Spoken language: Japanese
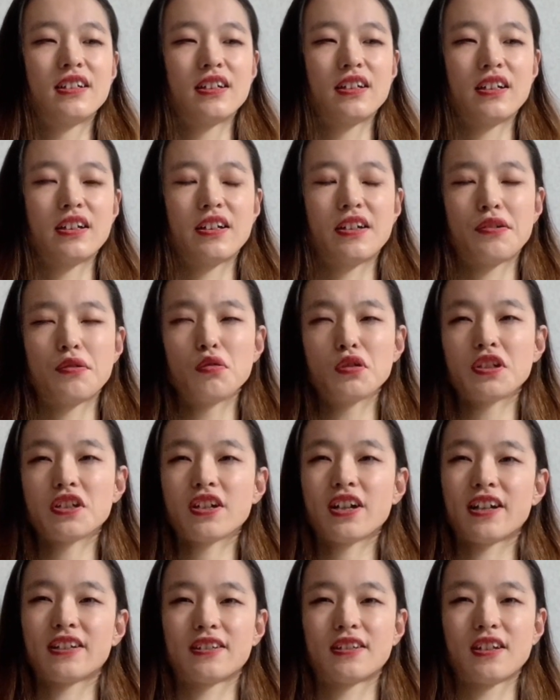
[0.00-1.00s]
えー、欲し
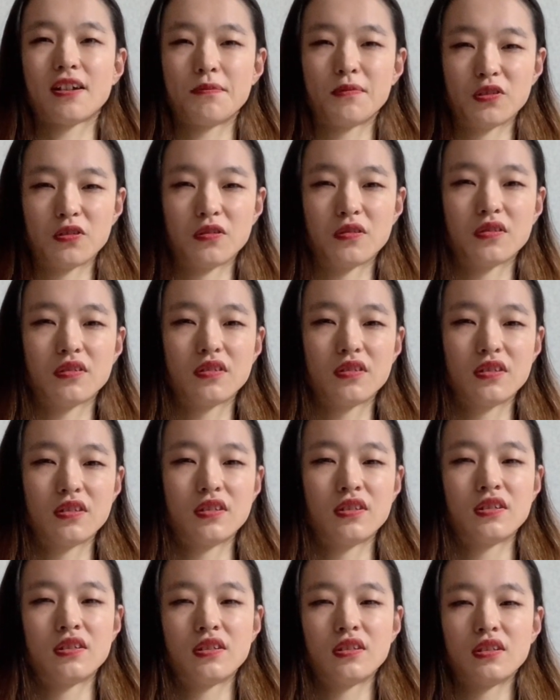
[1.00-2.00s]
かったもの
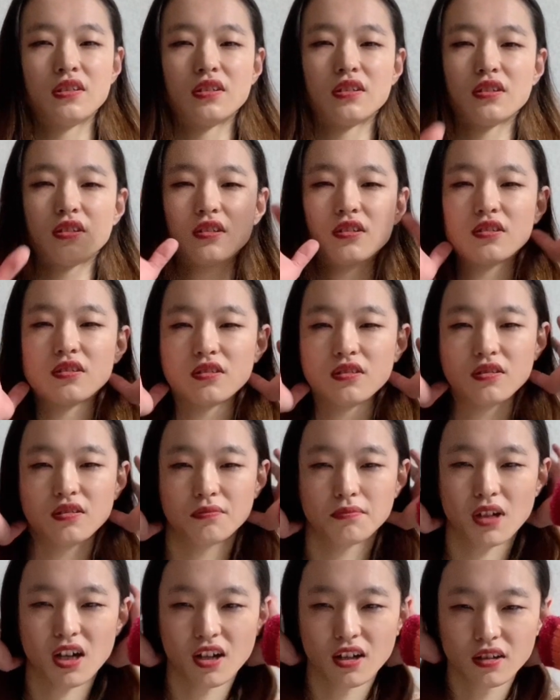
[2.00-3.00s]
その
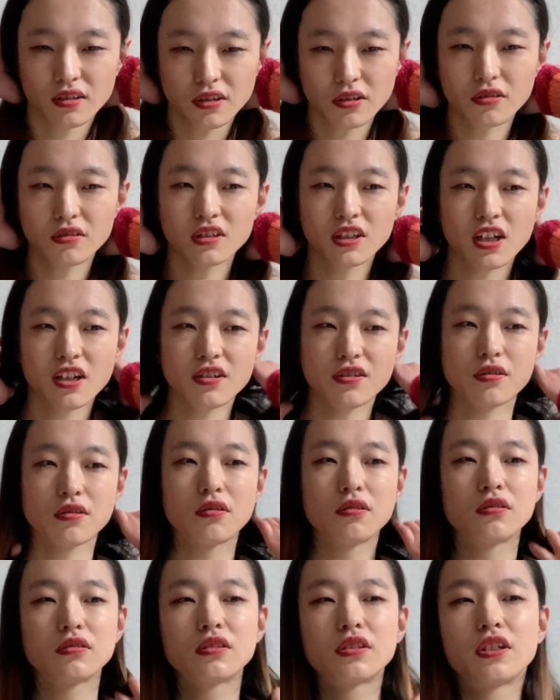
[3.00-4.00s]
まあ緑内
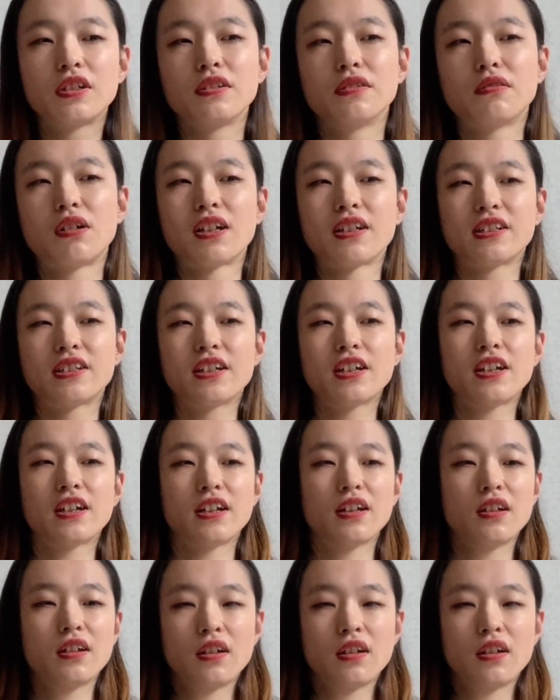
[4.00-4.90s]
障って言われて、